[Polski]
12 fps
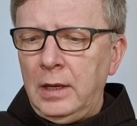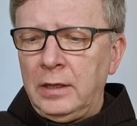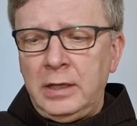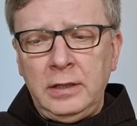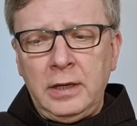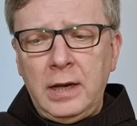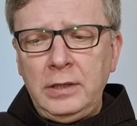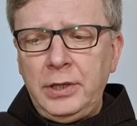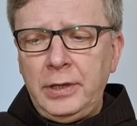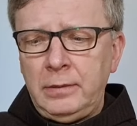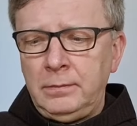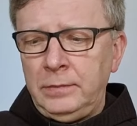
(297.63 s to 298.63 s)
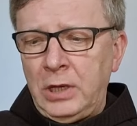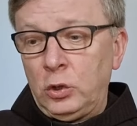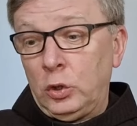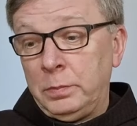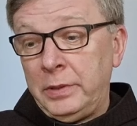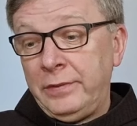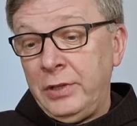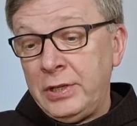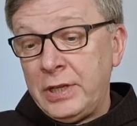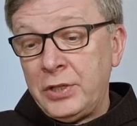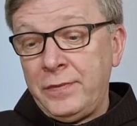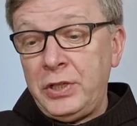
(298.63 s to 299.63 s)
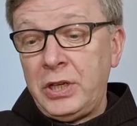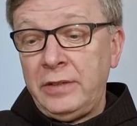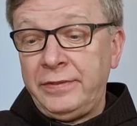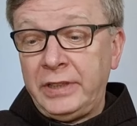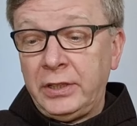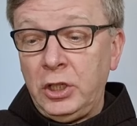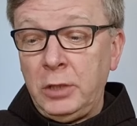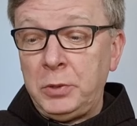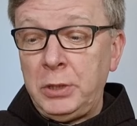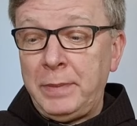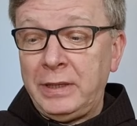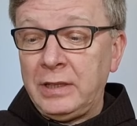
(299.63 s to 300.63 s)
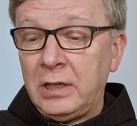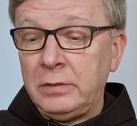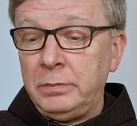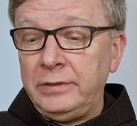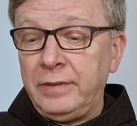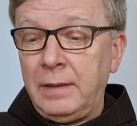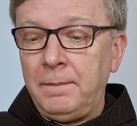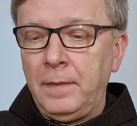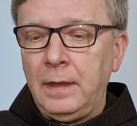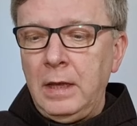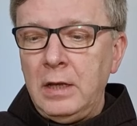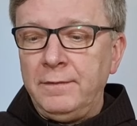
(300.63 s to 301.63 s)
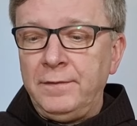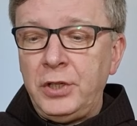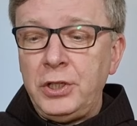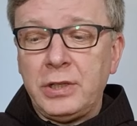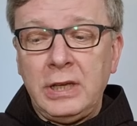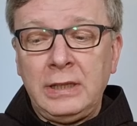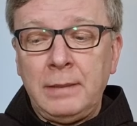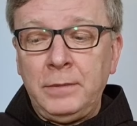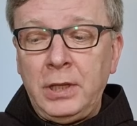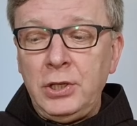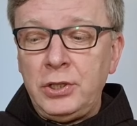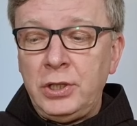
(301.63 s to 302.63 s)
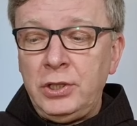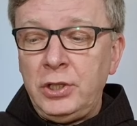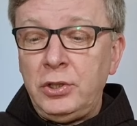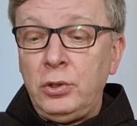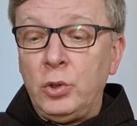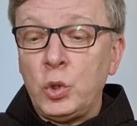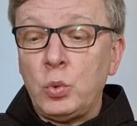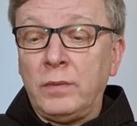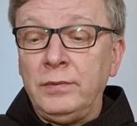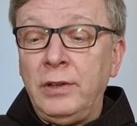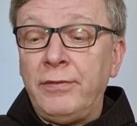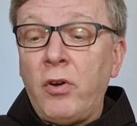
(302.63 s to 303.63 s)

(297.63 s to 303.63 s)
Generalnie, jak to pewnie zazwyczaj w takich przypadkach bywa, wszystkie tamtejsze dzieci dosłownie